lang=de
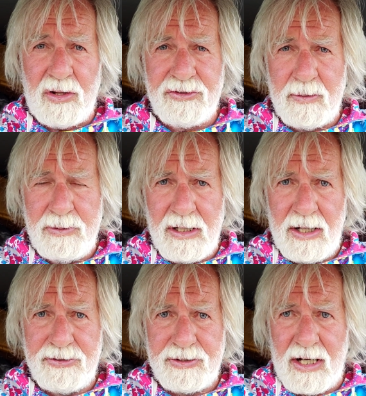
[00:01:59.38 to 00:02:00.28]

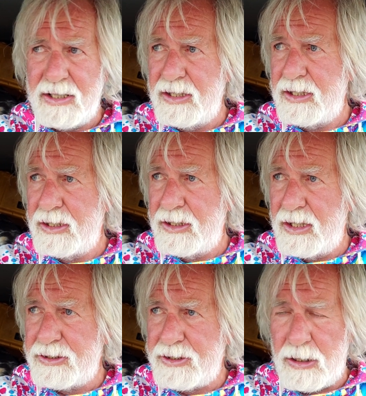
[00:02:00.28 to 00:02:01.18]
Samira ist gerade in
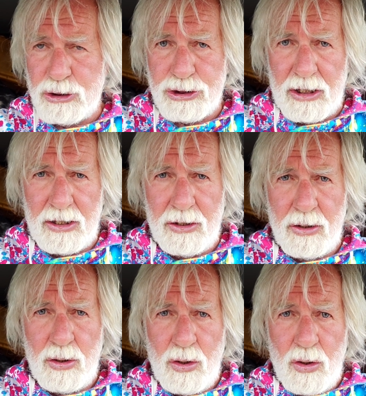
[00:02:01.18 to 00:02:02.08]
der Tankstelle
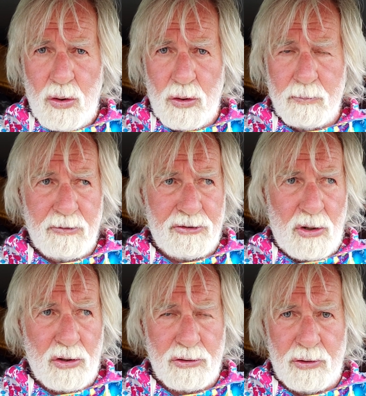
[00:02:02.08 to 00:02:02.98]
und
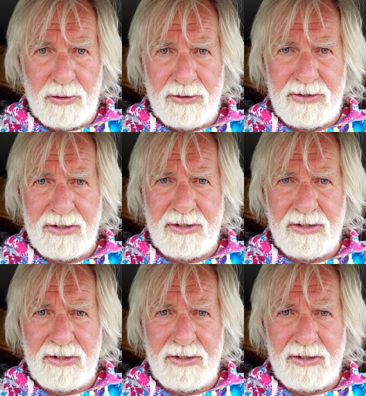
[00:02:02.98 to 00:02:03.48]
besorgt uns